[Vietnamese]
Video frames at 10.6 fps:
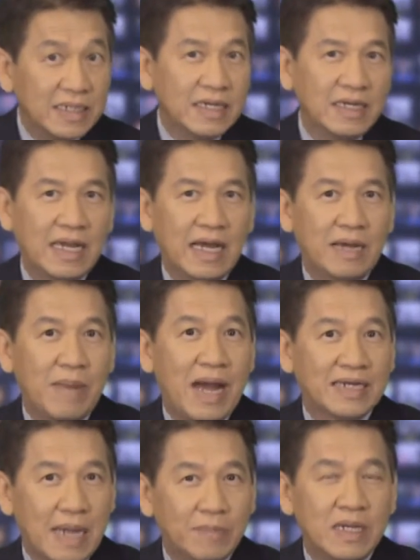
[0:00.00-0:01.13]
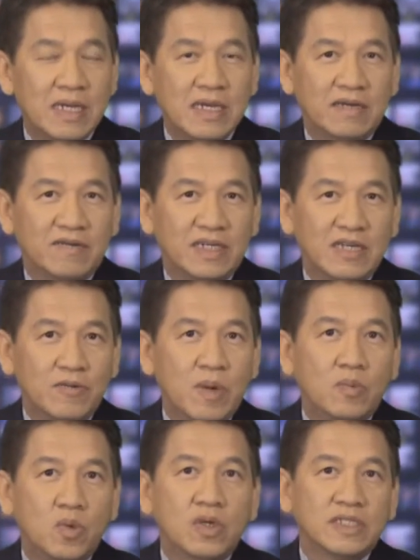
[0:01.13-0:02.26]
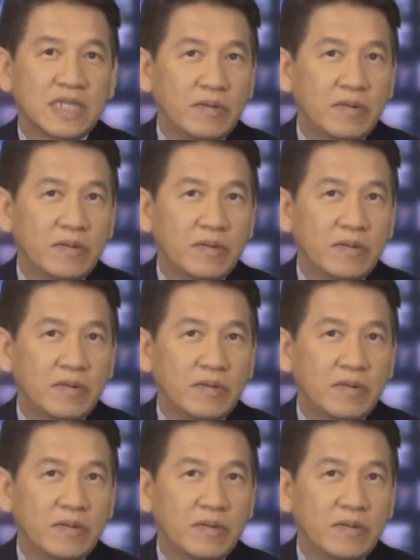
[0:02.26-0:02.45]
gig là 300 và nếu mà mua